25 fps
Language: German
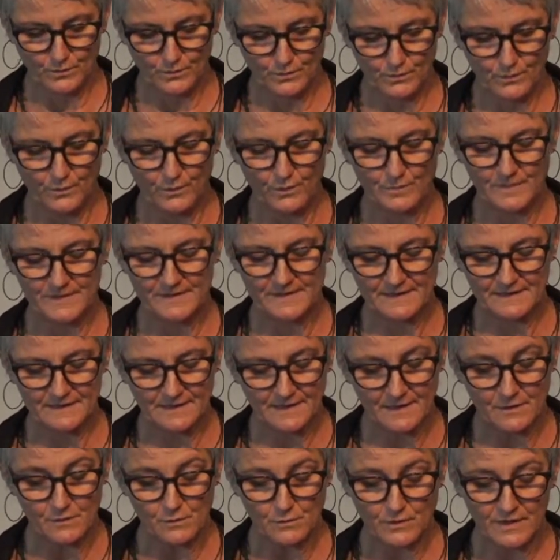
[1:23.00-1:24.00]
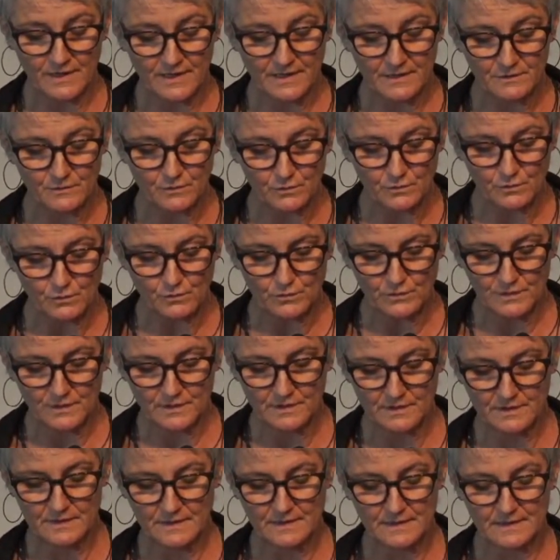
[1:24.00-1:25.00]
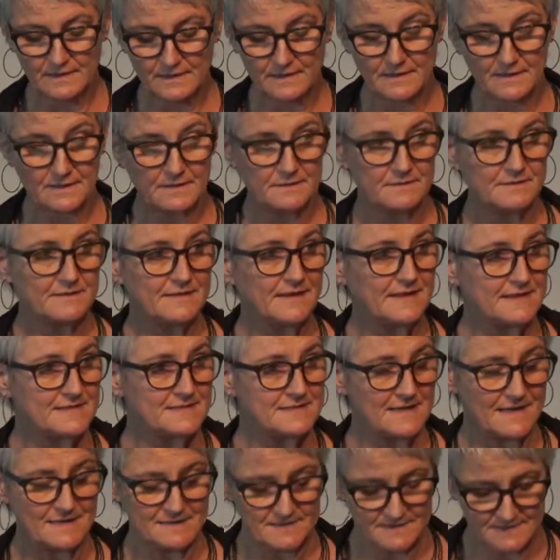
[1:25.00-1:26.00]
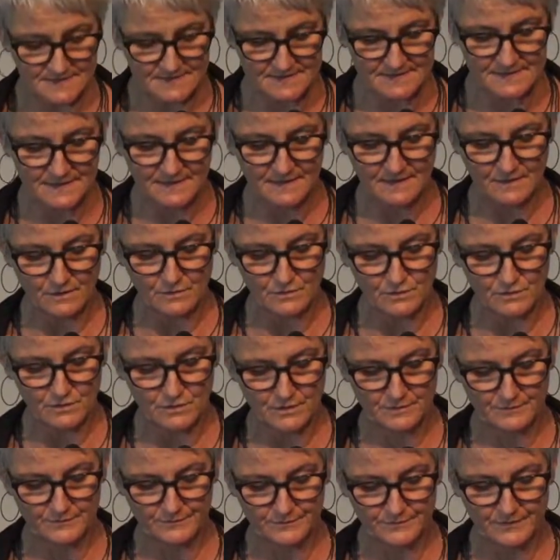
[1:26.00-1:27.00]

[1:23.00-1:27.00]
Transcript: über den gelungenen Coup ihrer Daseinssicherung